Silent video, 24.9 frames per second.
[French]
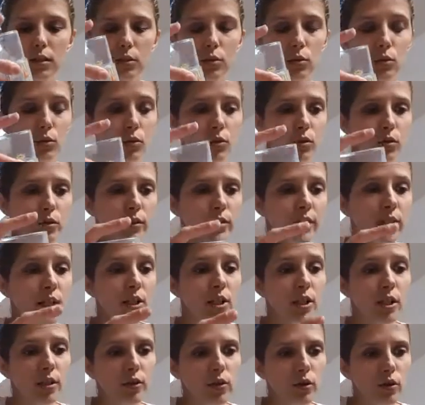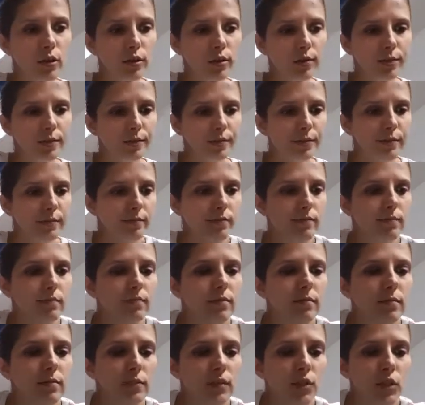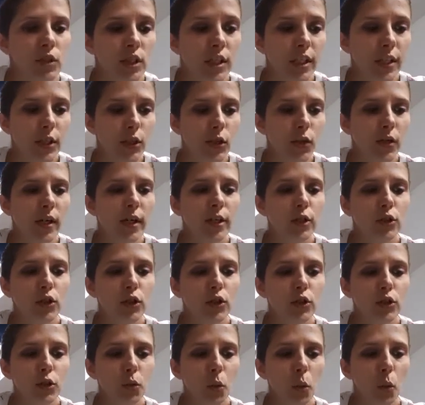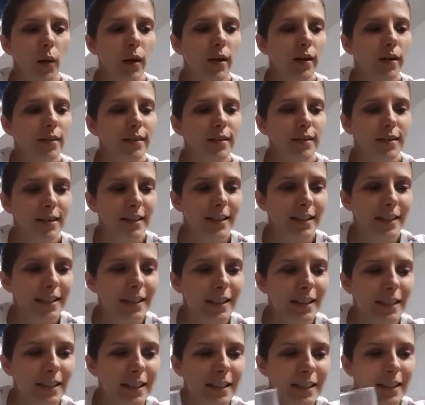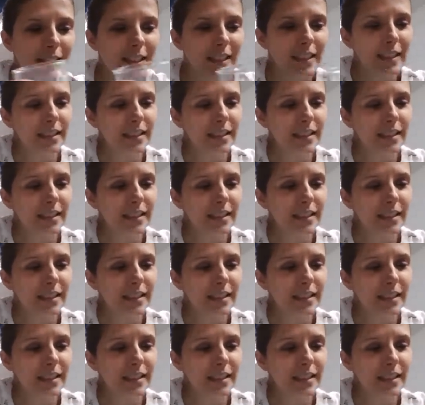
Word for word: Donc euh, ça, j'adore. Je les collectionne, je crois. Hein.